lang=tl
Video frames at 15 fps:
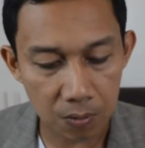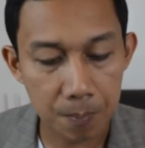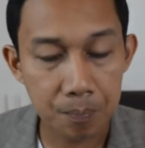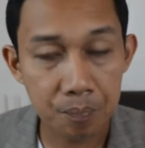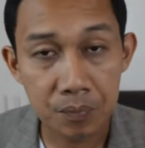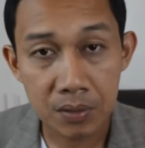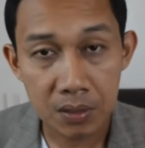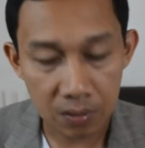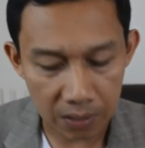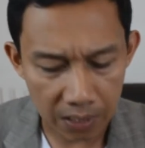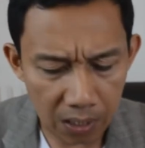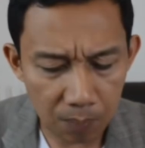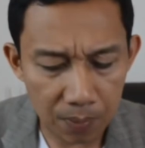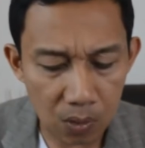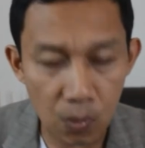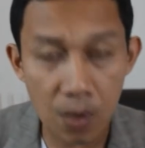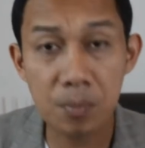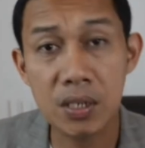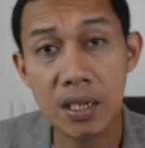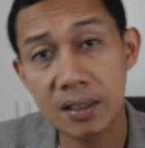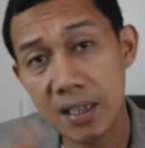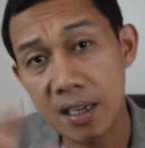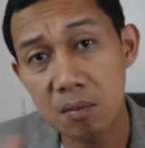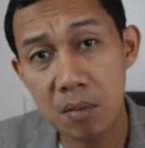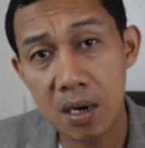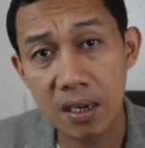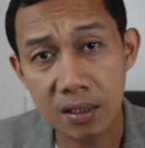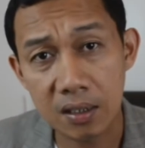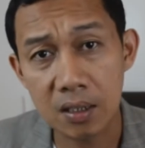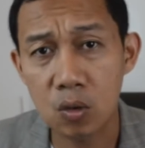ko. Okay? Ano ba yung website na yun,
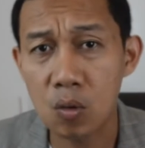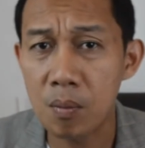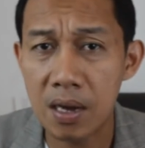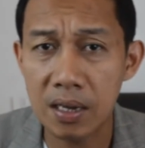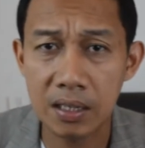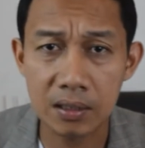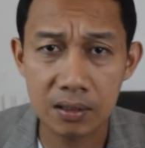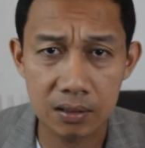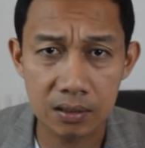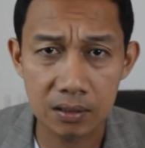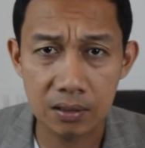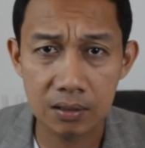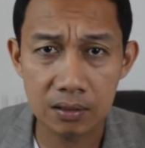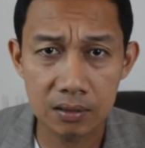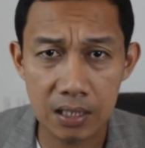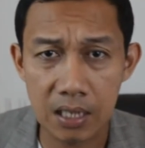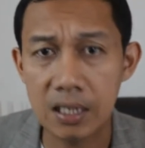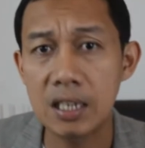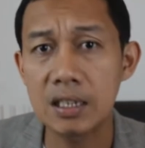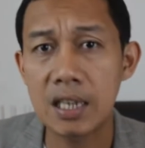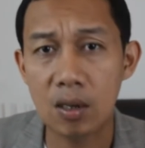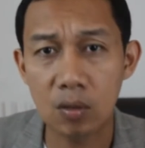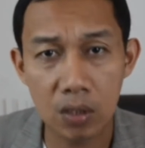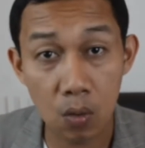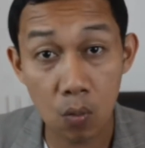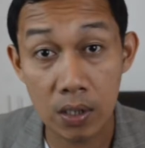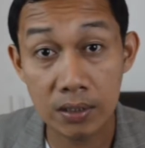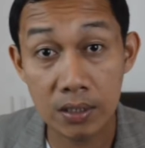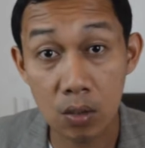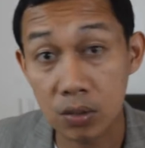Mark? Kung bakit kikita ako ng
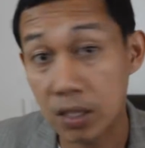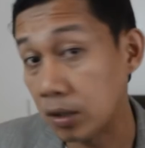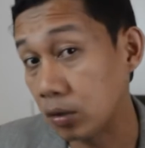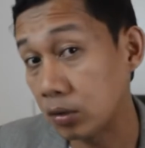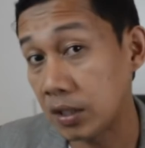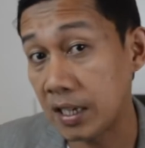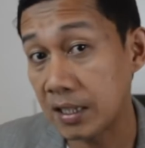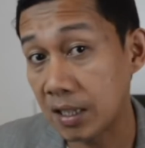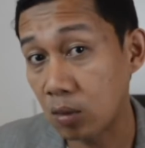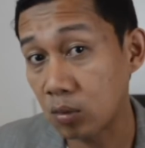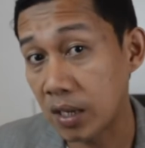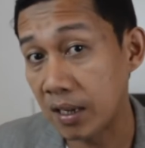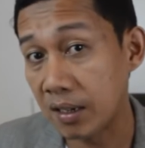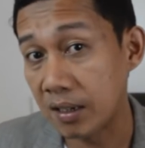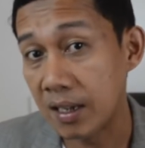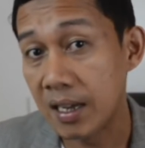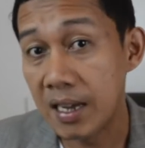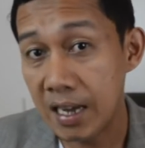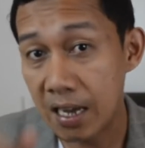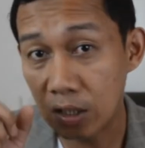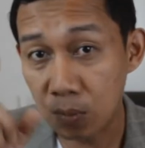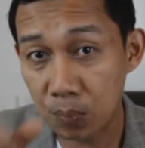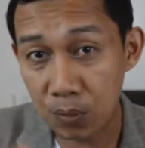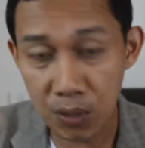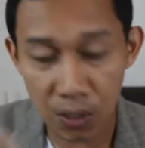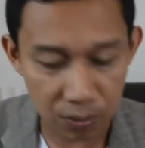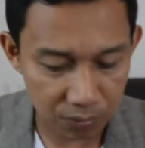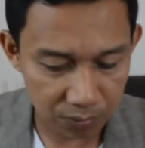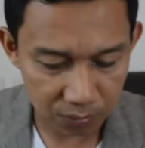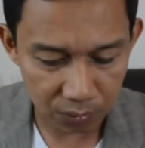1,000 to 3,000? Ito po
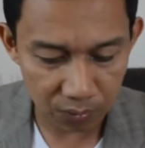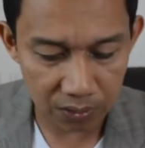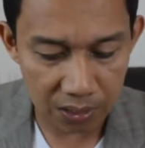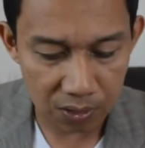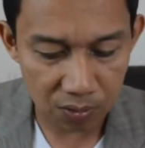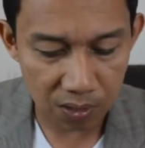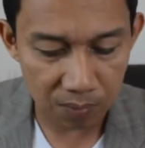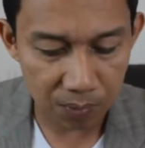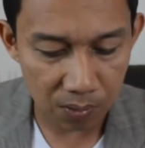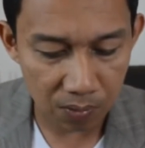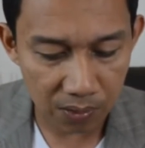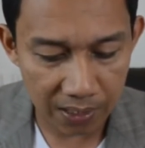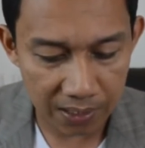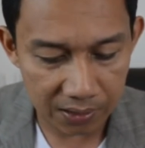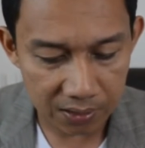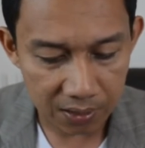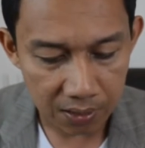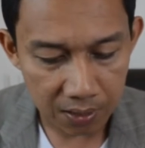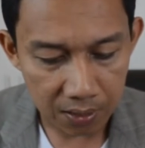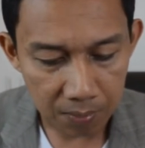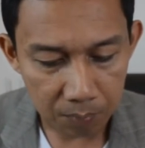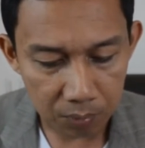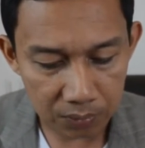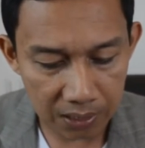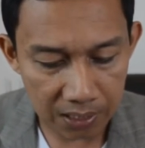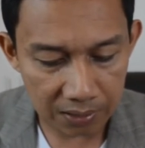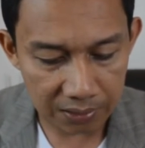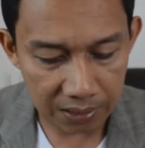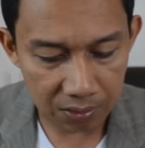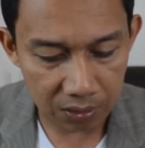yon. Sundan nyo lang po ako, guys. Punta
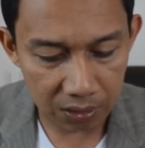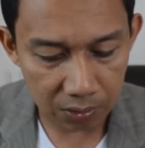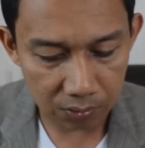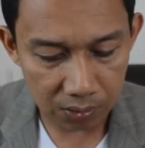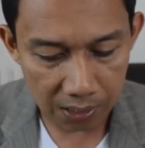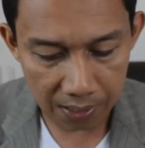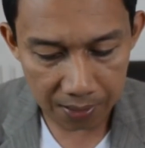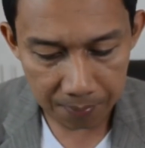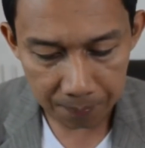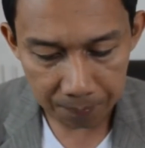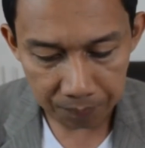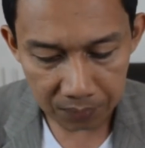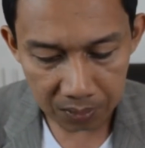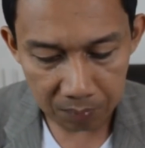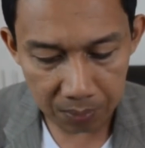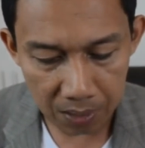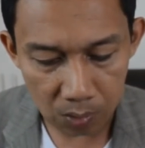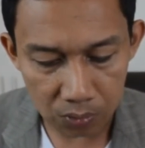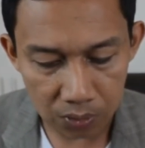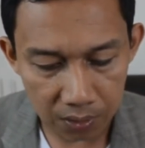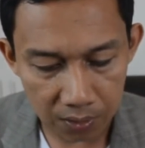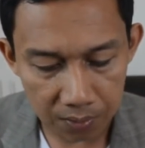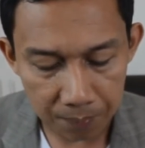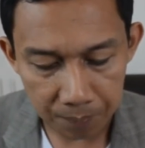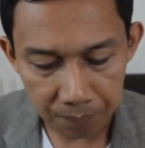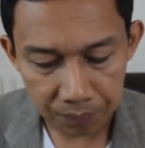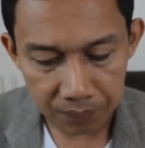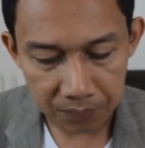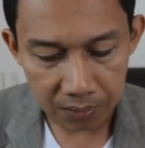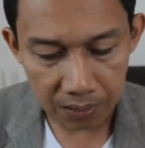lang tayo dito sa browser.
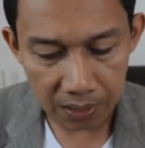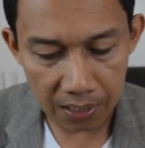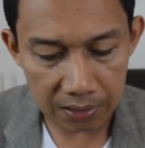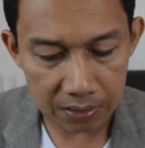Okay?